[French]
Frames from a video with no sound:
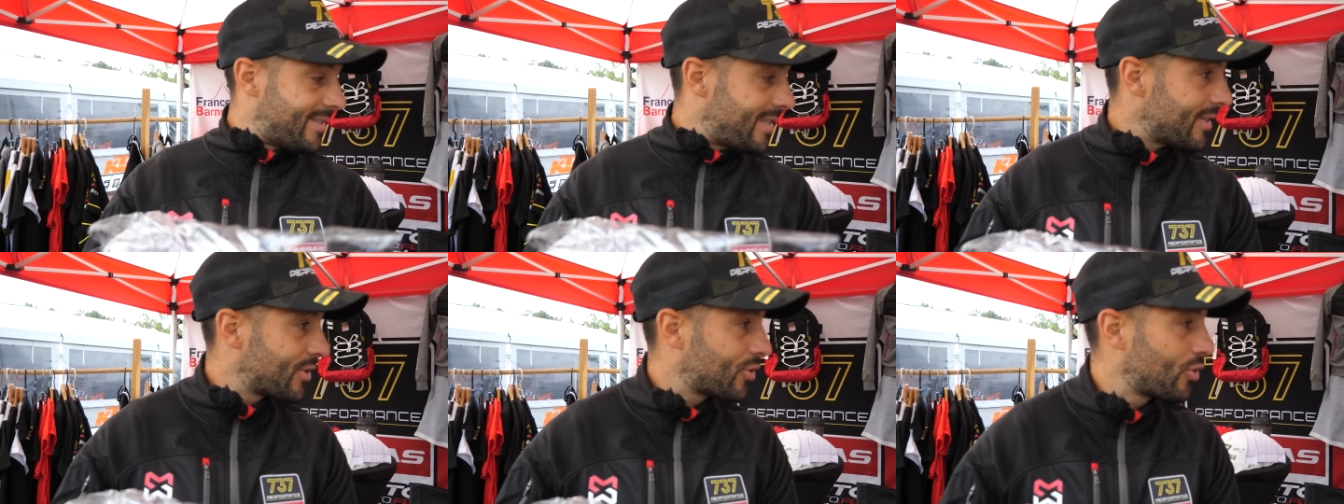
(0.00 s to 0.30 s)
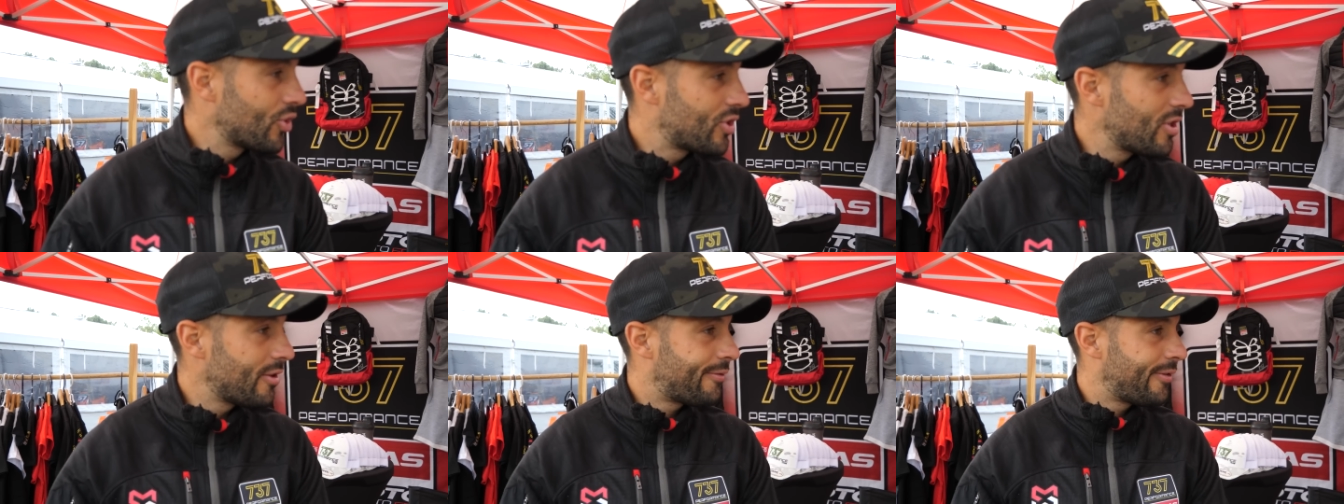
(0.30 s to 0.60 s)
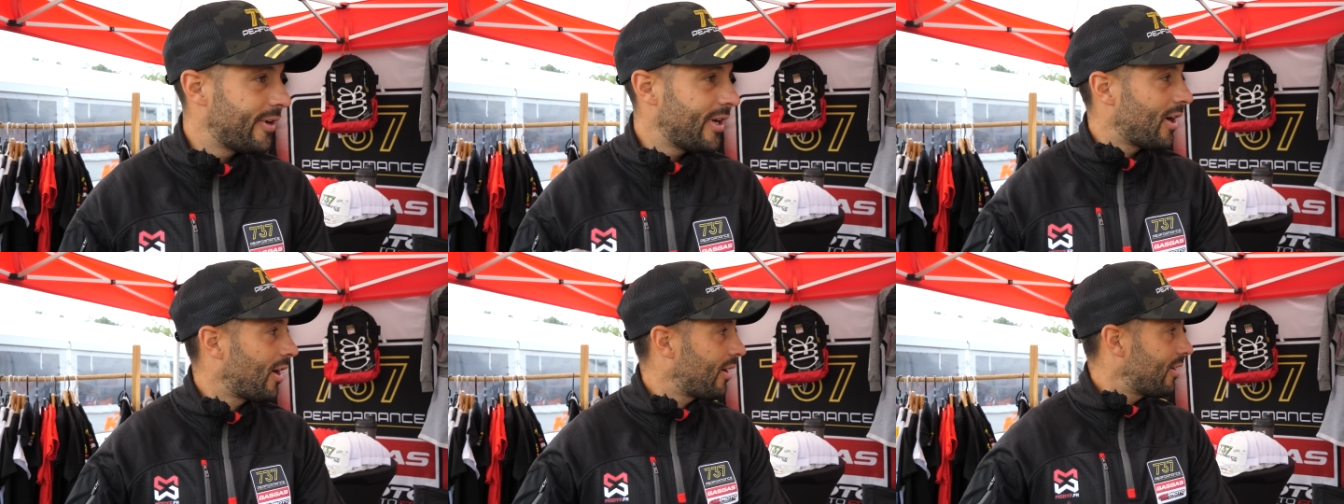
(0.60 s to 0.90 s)
c'est ce que j'ai
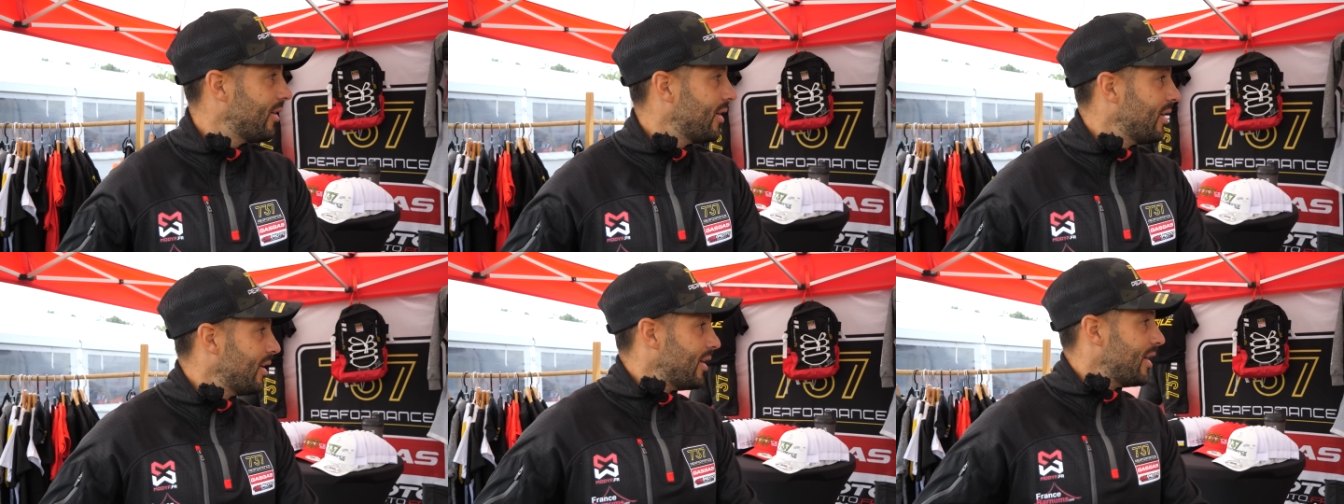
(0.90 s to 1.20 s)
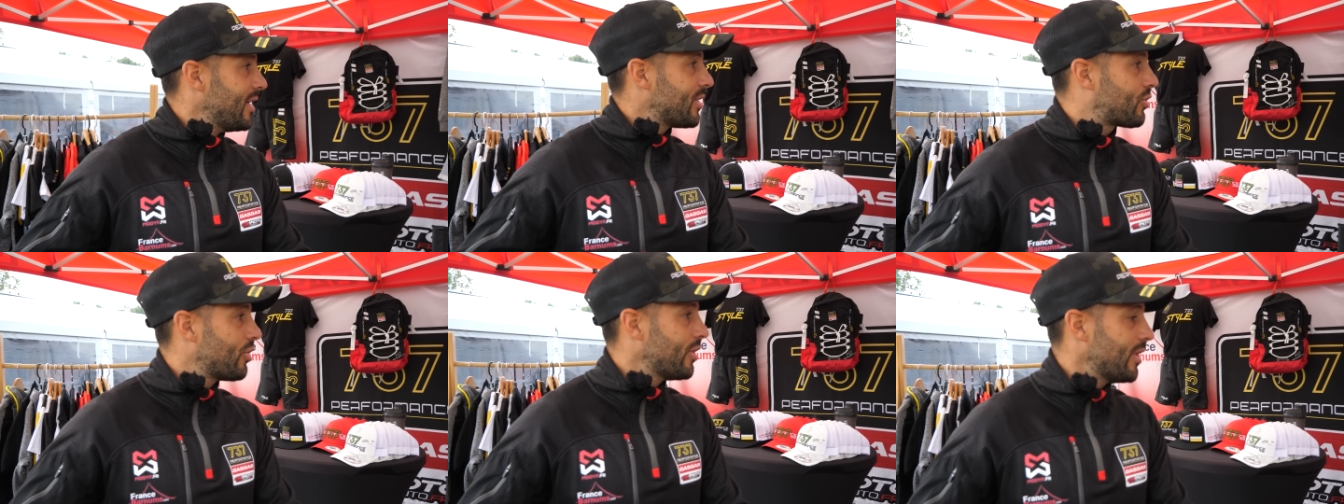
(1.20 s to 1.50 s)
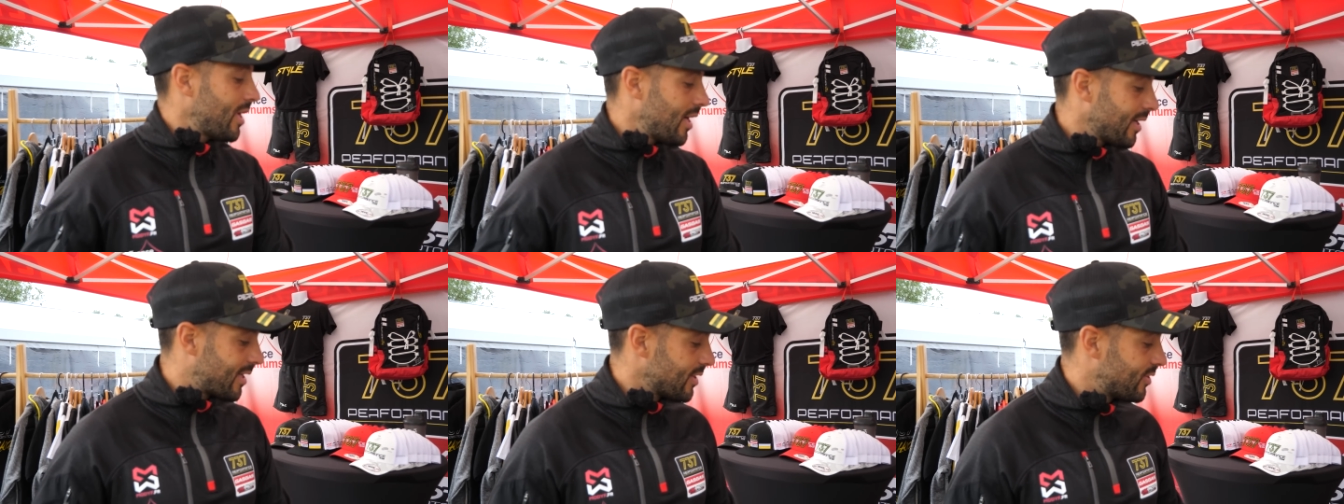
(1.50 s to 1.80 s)
fait. est-ce qu'il
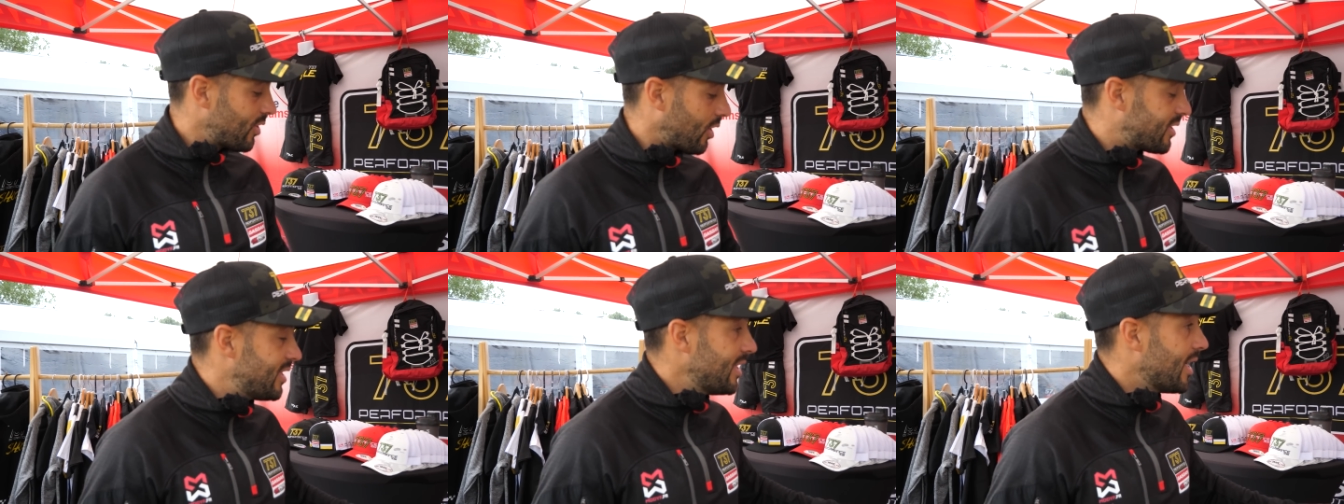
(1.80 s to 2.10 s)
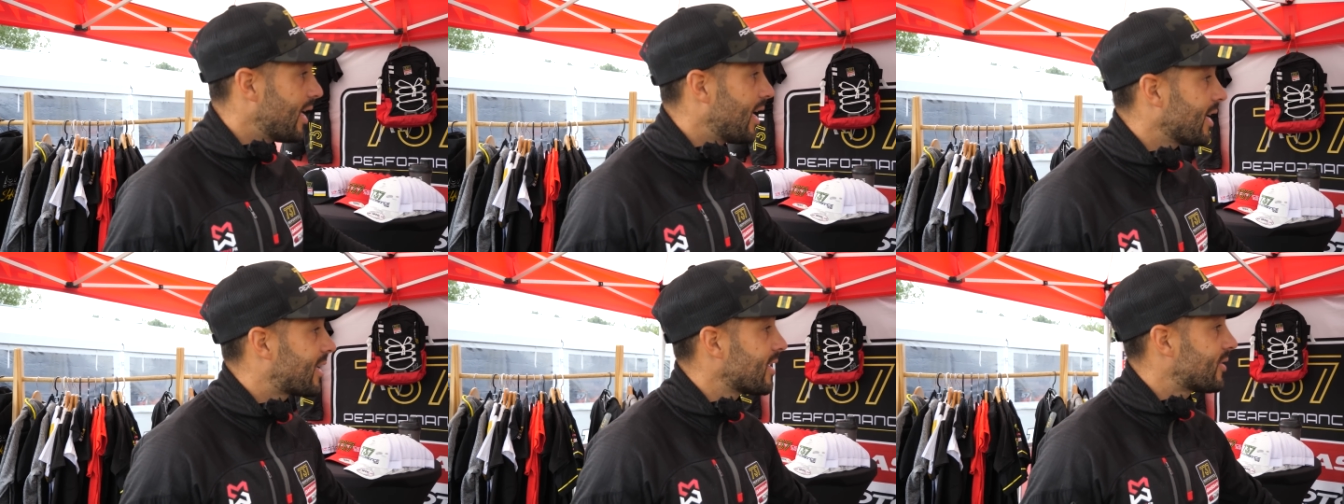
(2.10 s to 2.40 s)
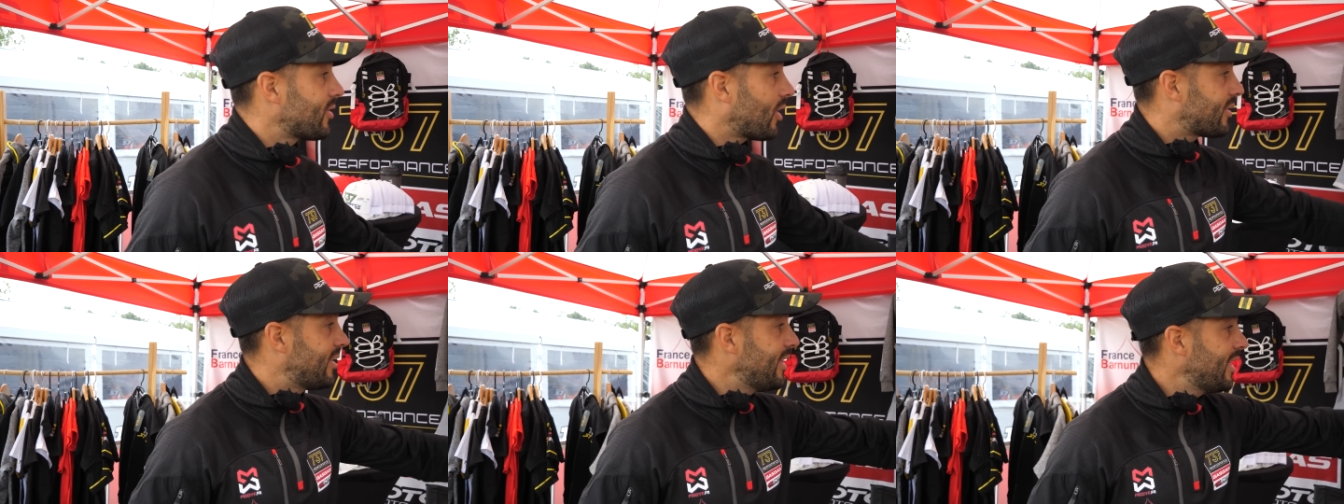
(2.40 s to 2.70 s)
y en a un qui est sorti Il y en a un qui
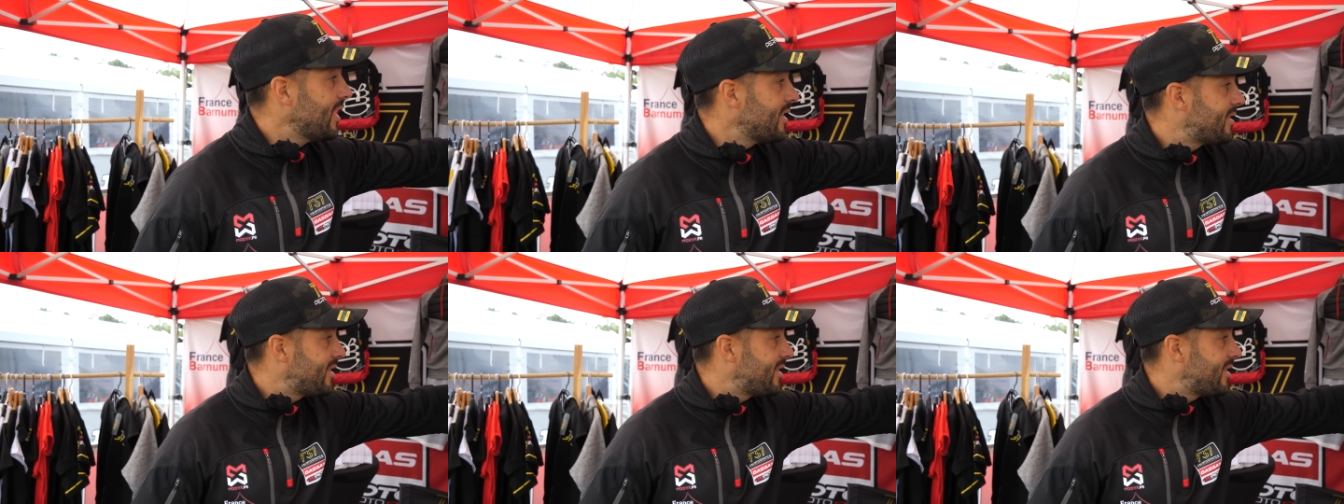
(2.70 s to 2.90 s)
est sorti, il est